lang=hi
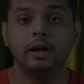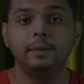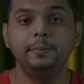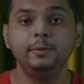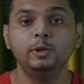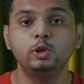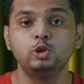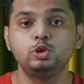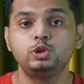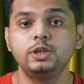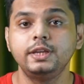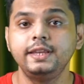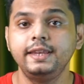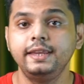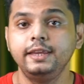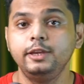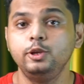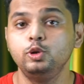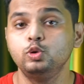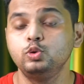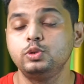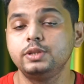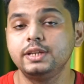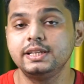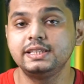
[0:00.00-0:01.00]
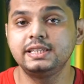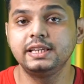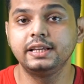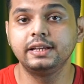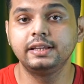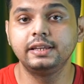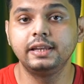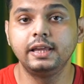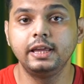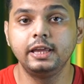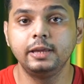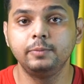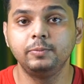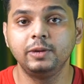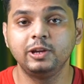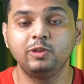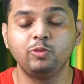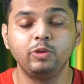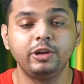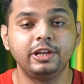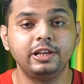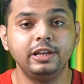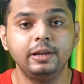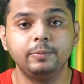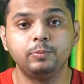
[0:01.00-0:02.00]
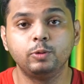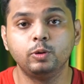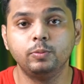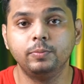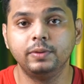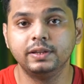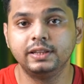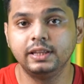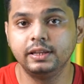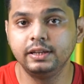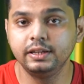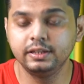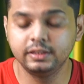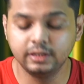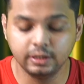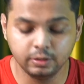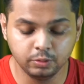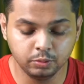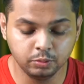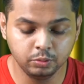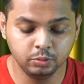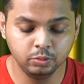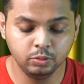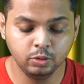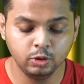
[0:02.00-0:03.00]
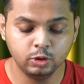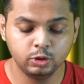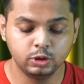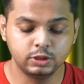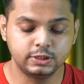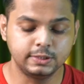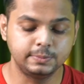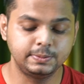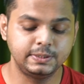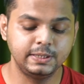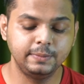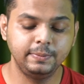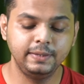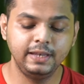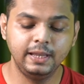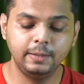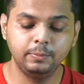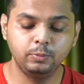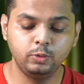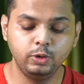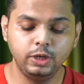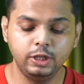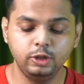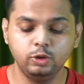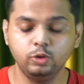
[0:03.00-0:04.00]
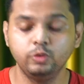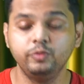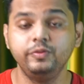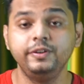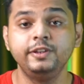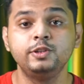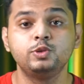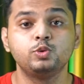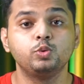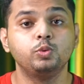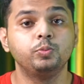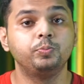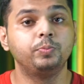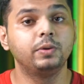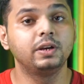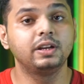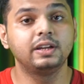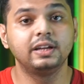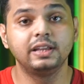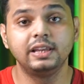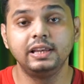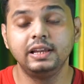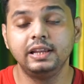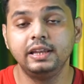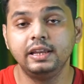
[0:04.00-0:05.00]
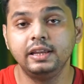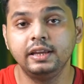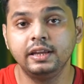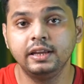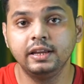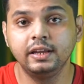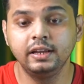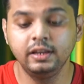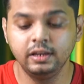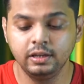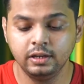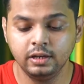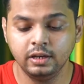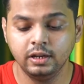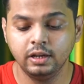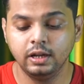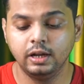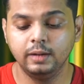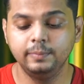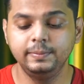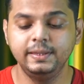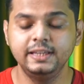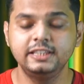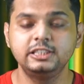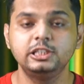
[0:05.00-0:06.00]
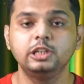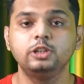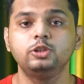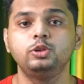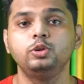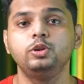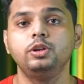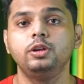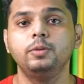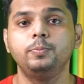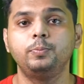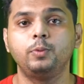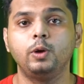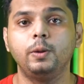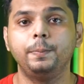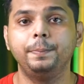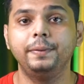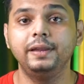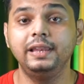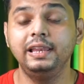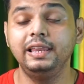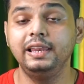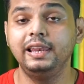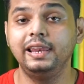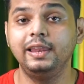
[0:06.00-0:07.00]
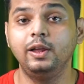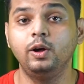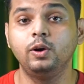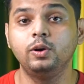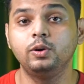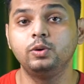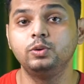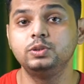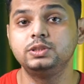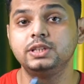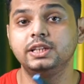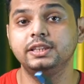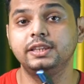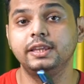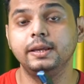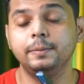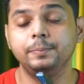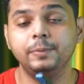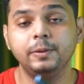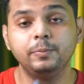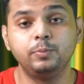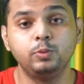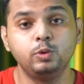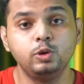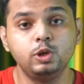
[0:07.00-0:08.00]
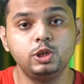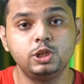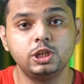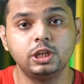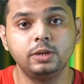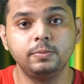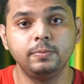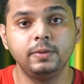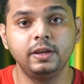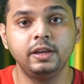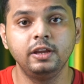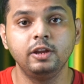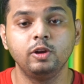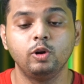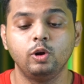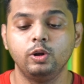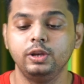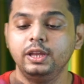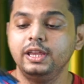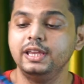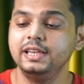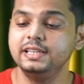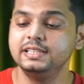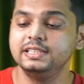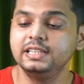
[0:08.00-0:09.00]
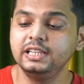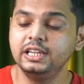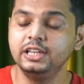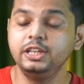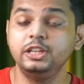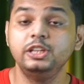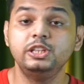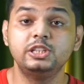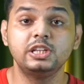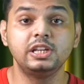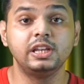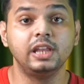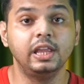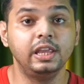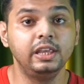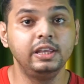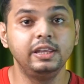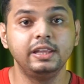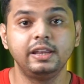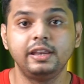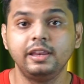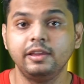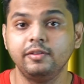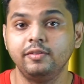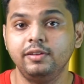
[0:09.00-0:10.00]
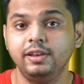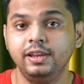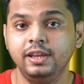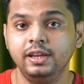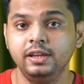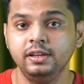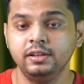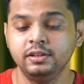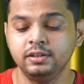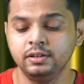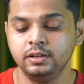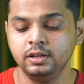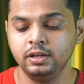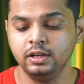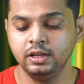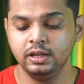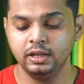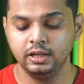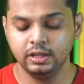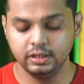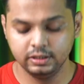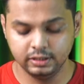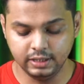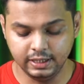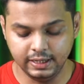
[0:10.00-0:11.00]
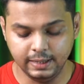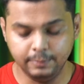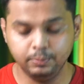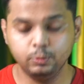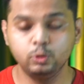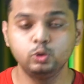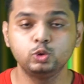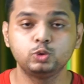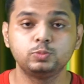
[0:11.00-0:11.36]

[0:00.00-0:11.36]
अभी दोस्तों इन्हें यूज़ कैसे करना है मैं क्विकली आपको बता देता हूँ तो सबसे पहले आपको ये दो विंग्स ऊपर कर लेने हैं आप देख सकते हो ये प्रॉपरली लॉक हो जाते हैं अपने पोजीशन में और ये इजीली नीचे नहीं गिरने वाले देन आपको